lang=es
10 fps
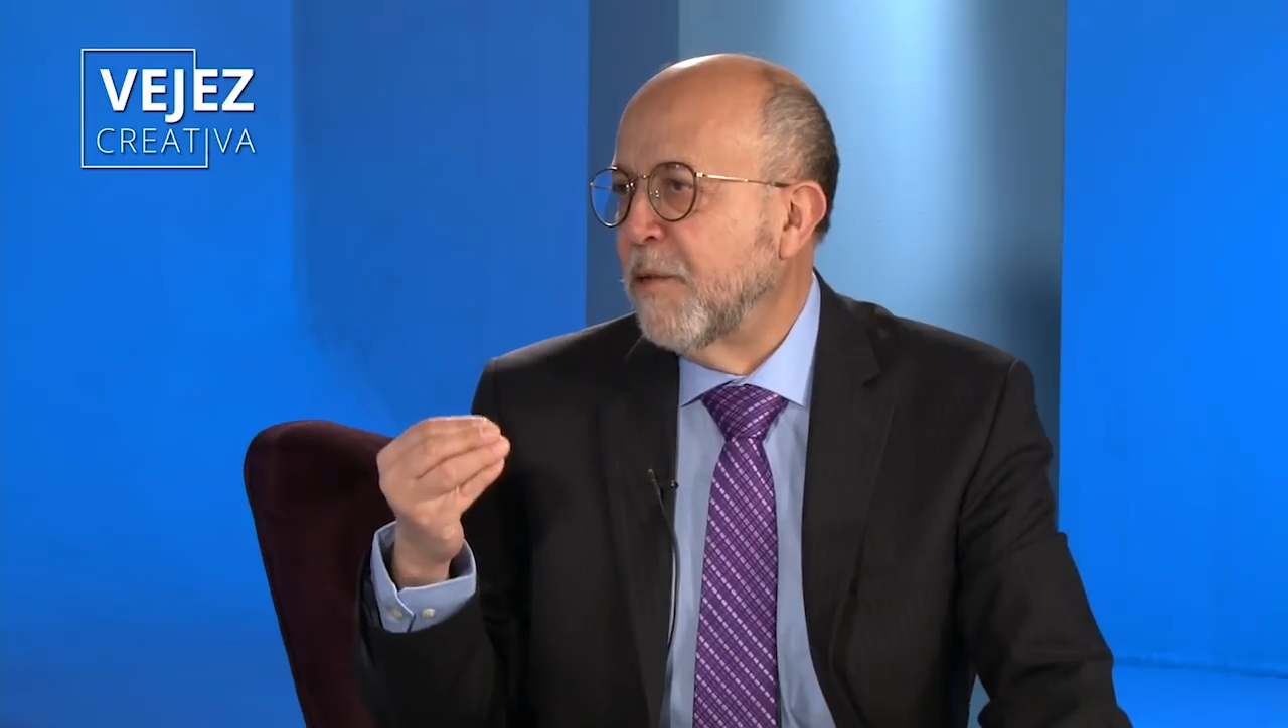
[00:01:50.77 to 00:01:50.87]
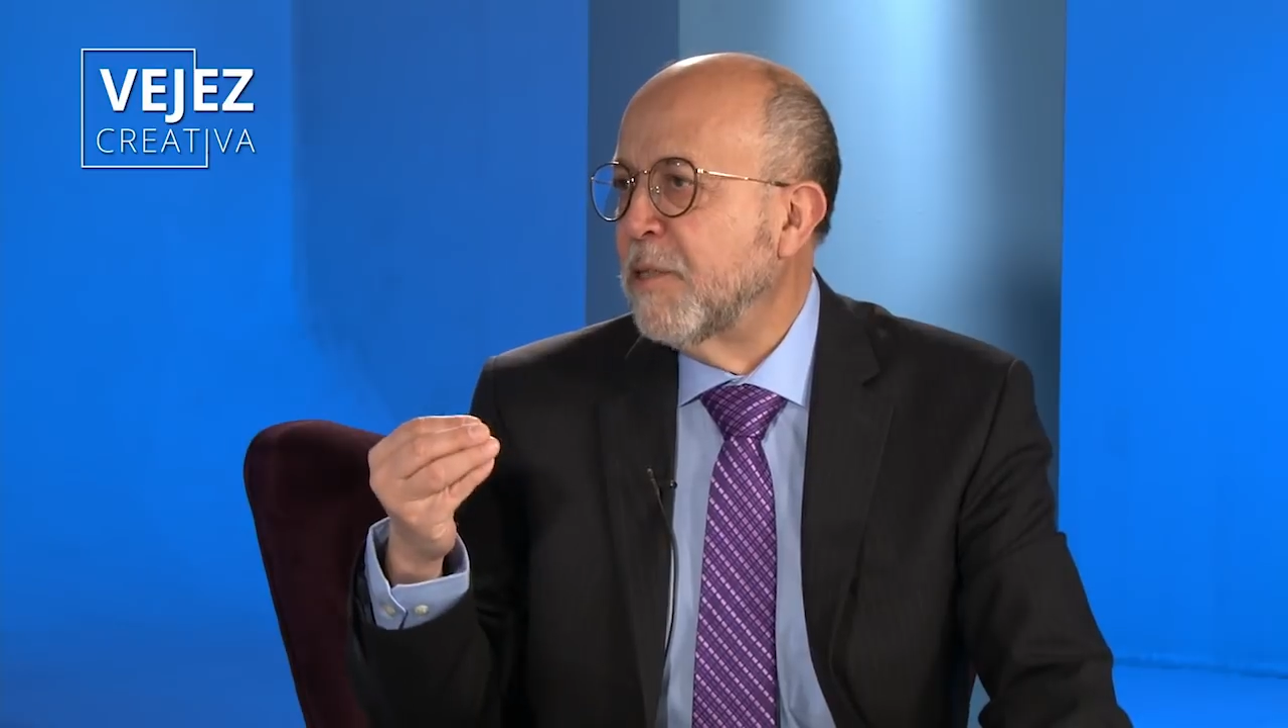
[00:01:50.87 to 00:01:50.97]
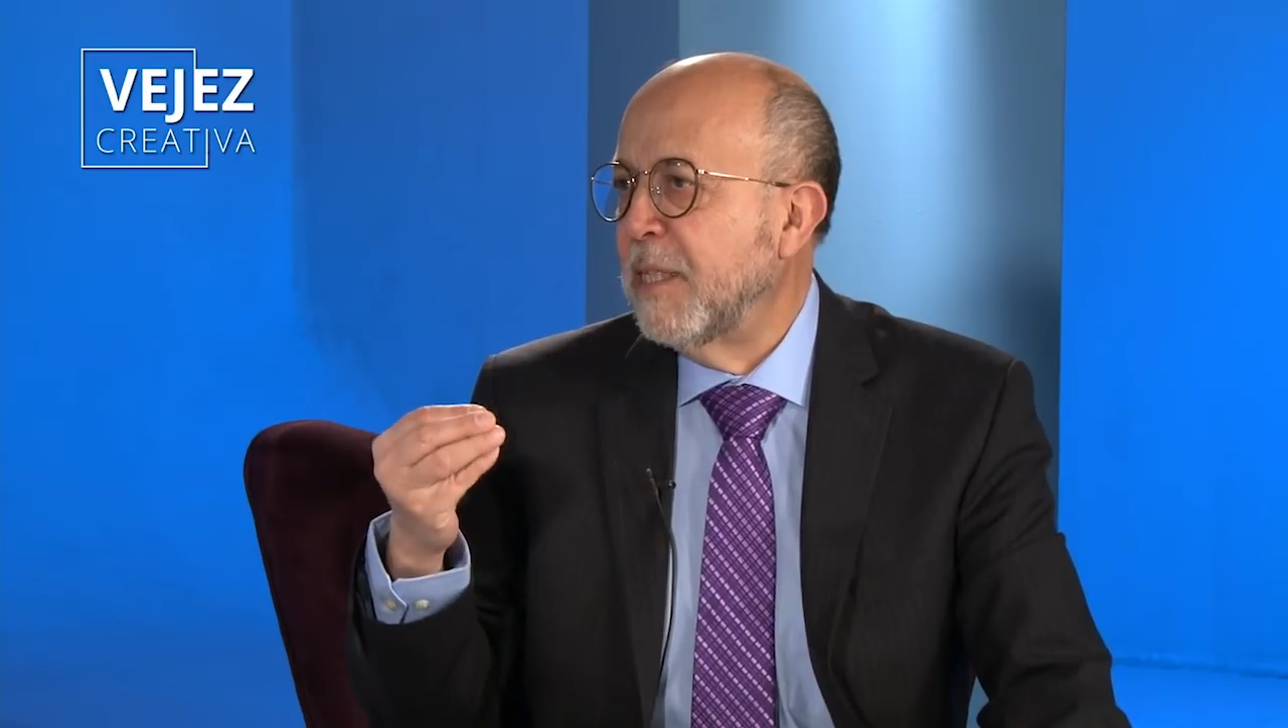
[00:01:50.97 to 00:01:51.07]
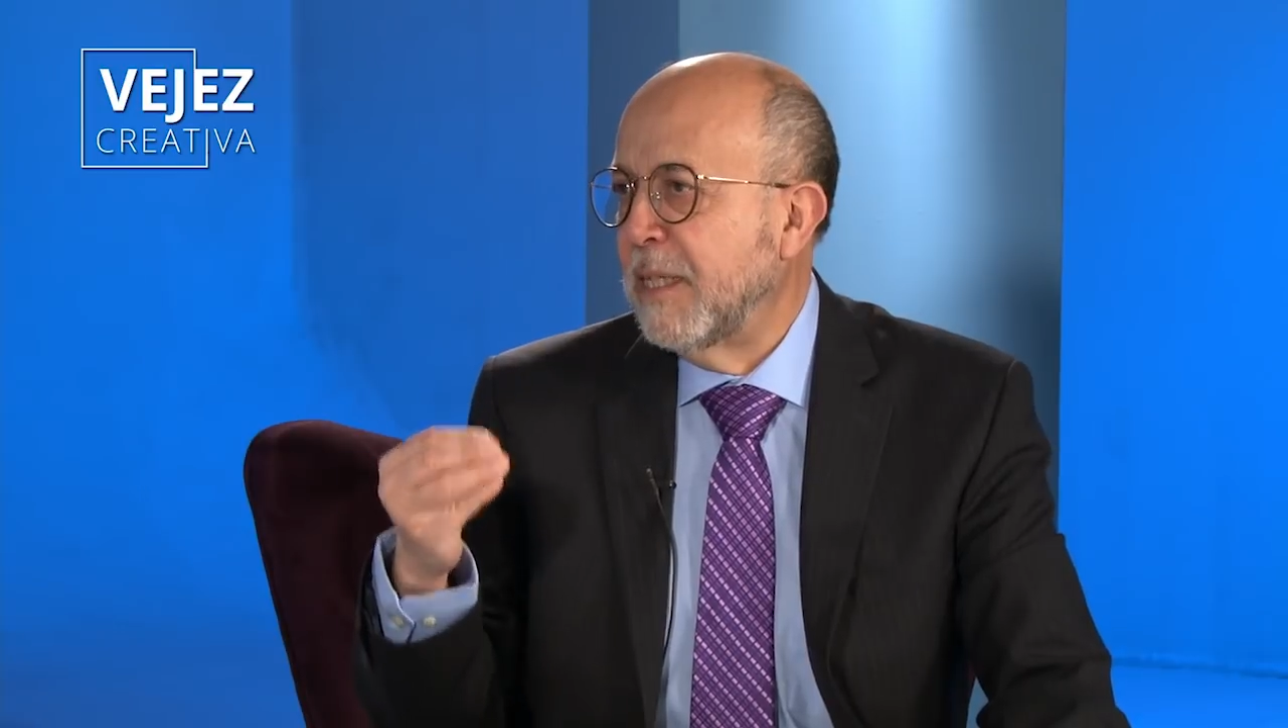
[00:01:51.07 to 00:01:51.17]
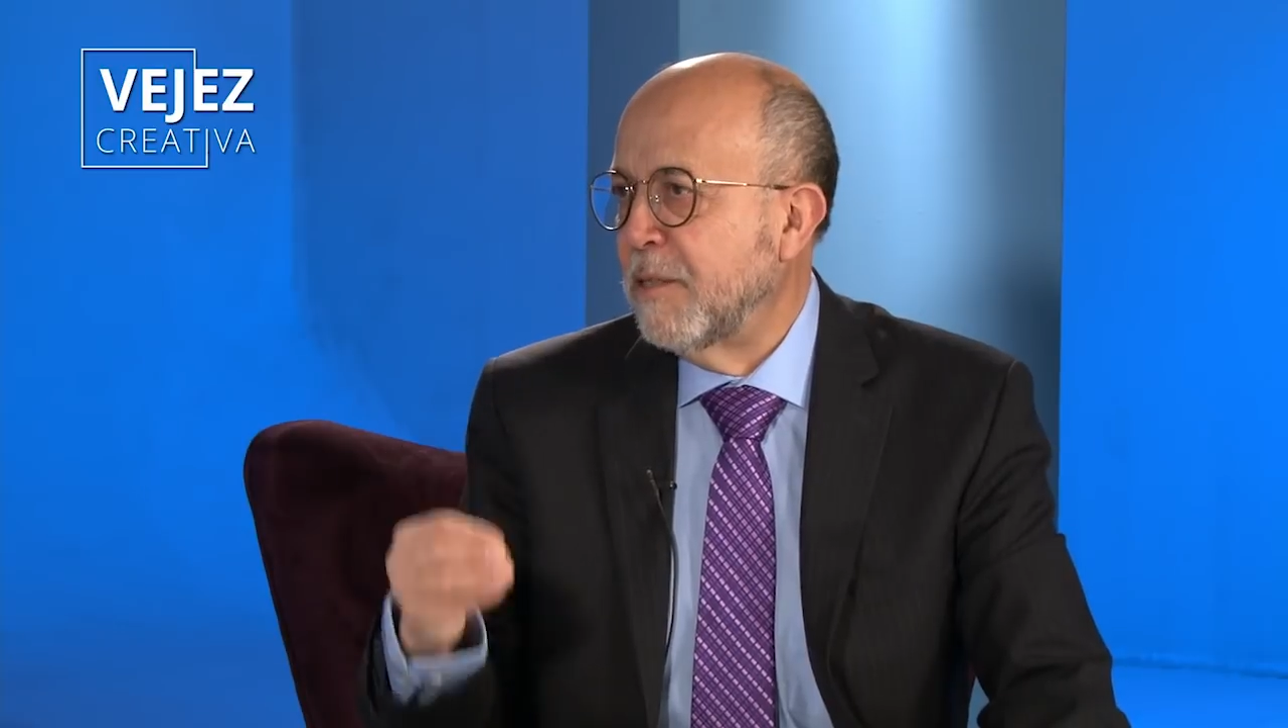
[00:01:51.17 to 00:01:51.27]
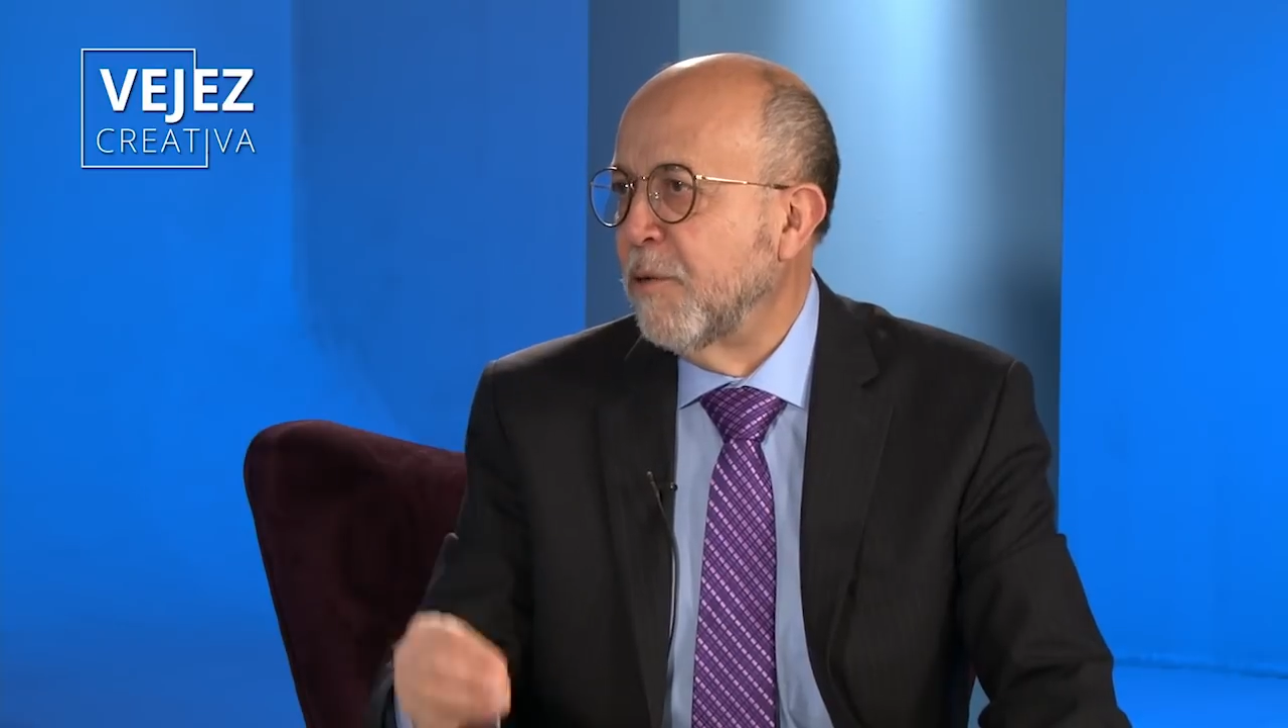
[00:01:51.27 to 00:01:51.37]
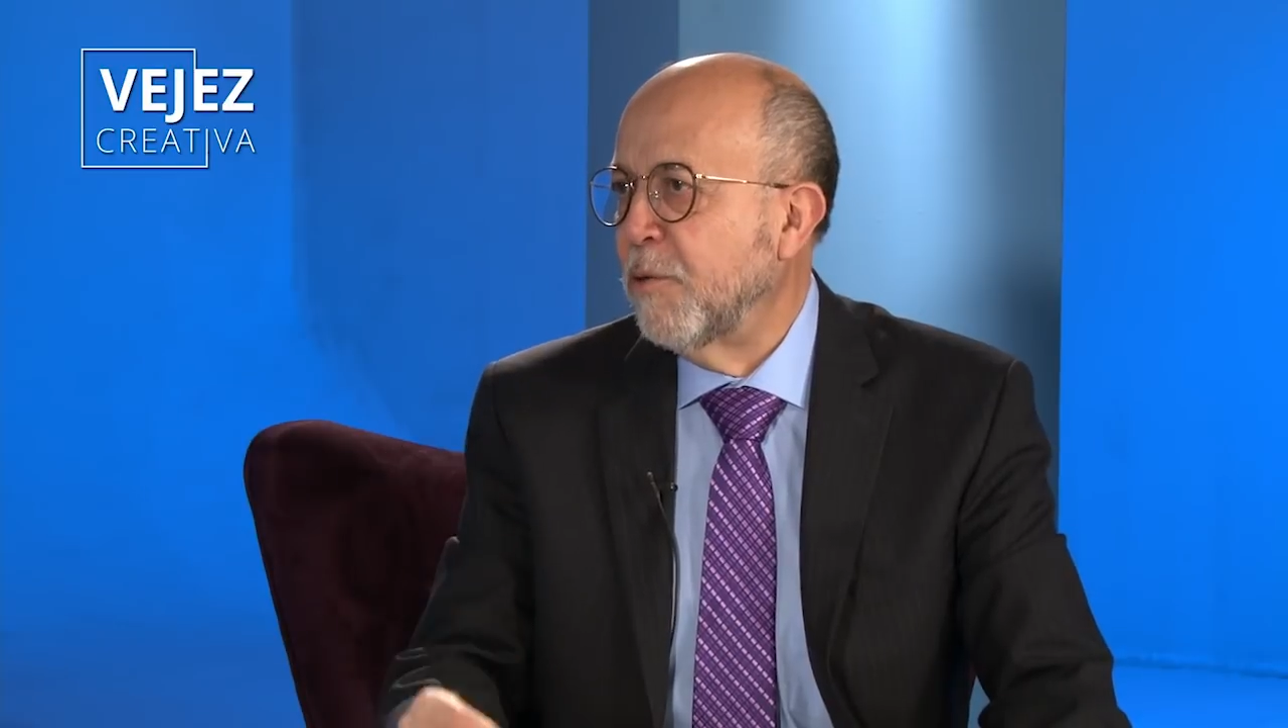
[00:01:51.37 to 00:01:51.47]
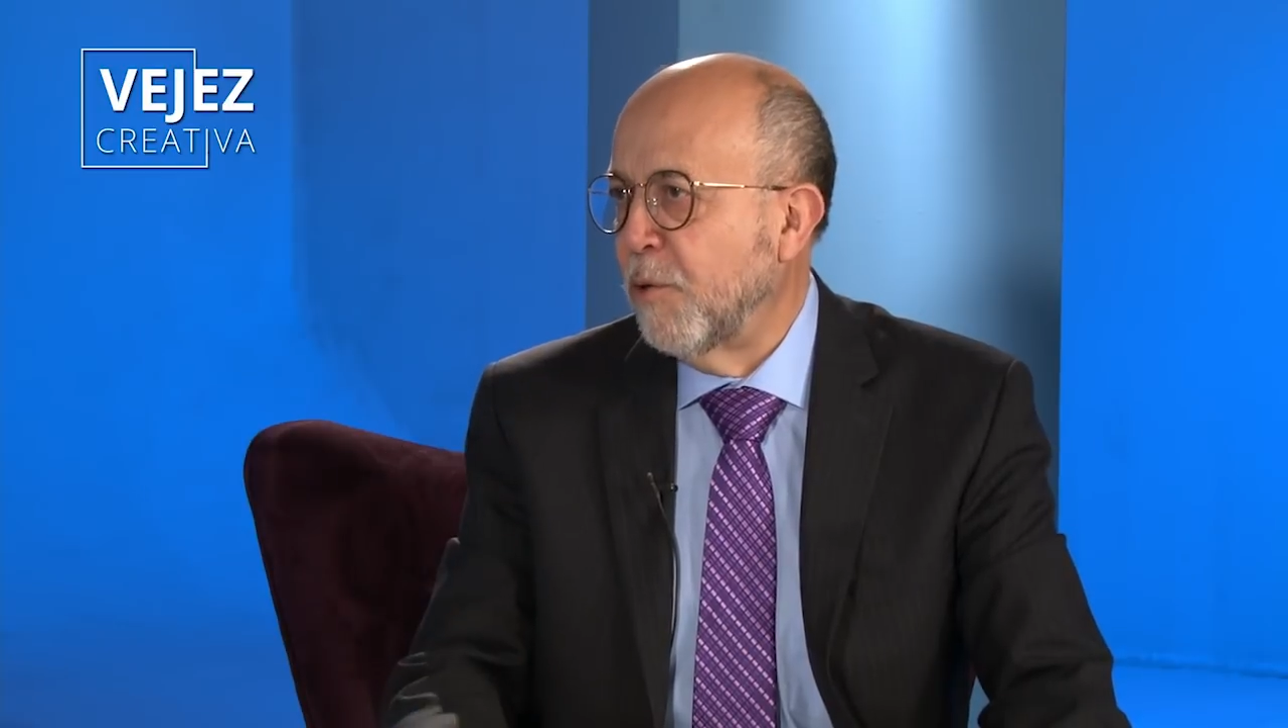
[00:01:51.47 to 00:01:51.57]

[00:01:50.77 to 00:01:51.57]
excitación